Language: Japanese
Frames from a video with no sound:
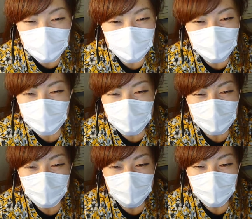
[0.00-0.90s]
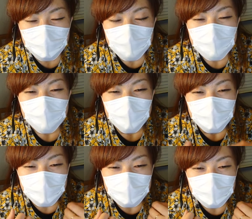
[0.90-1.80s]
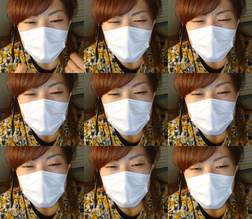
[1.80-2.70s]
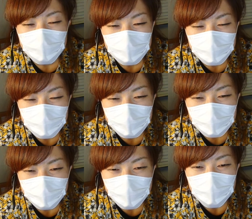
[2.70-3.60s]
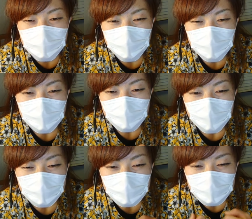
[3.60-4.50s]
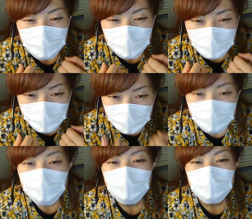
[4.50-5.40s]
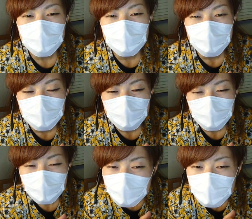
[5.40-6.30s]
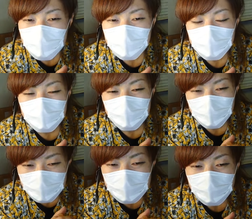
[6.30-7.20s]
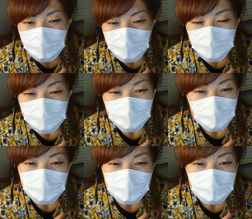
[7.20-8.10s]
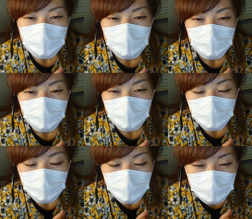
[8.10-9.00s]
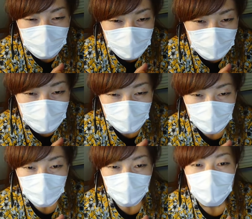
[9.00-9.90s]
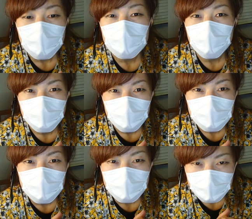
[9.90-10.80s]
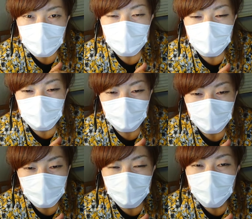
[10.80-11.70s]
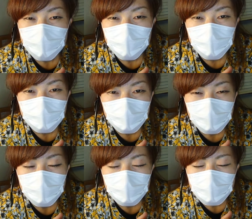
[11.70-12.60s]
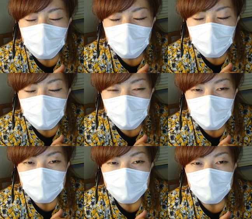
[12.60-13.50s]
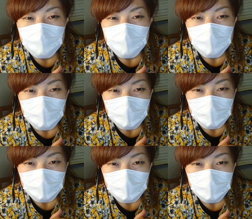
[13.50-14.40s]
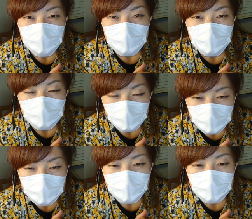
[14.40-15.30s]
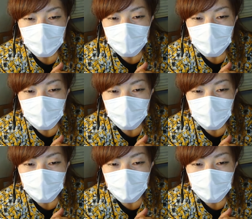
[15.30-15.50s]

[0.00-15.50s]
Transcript: 無理じゃないのあの私がお願いしたいからしてるだけで私が助けてほしいからしてるだけのことなのであの違うんだよ私は皆さんに感謝をしてます皆様のこの協力が私にはありがたい